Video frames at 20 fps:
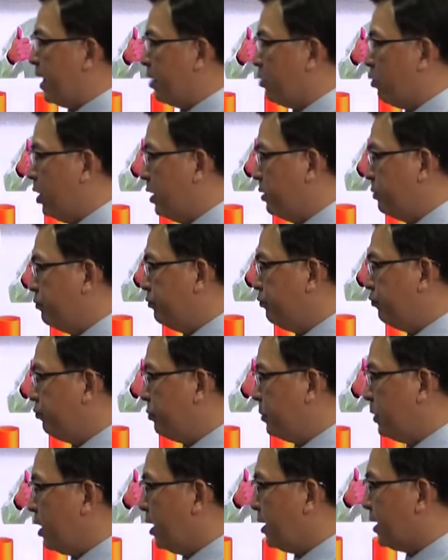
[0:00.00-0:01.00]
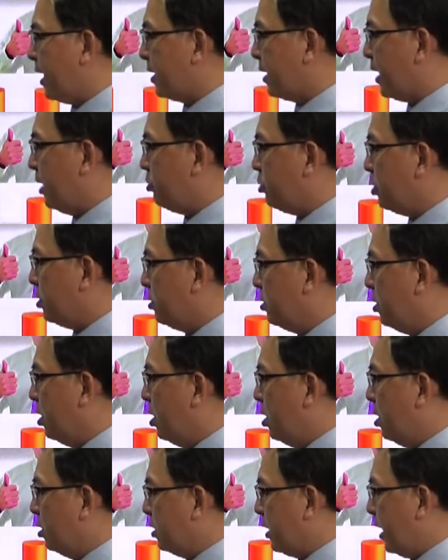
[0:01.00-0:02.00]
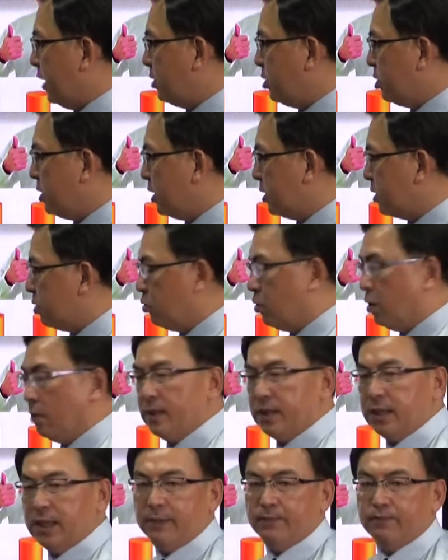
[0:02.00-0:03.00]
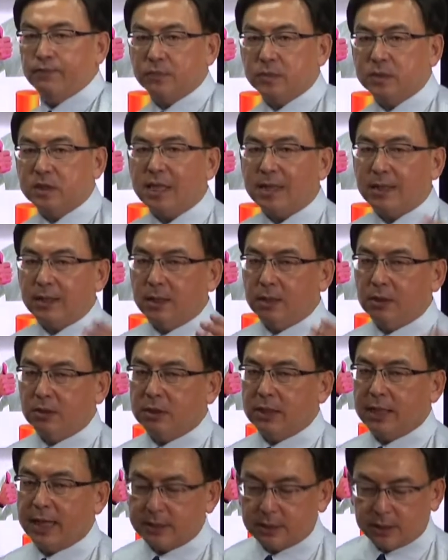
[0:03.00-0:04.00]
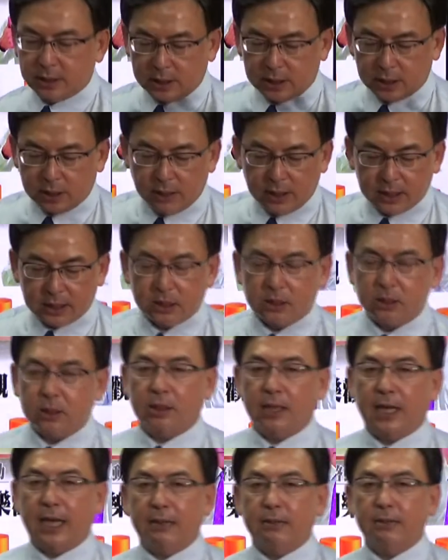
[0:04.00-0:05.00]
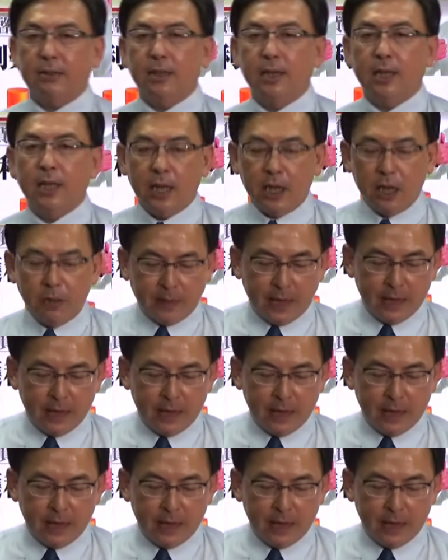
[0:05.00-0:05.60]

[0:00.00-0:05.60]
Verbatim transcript: 亚光第二档，台骏，台骏也是我们啊，这一路以来，从四月十九号一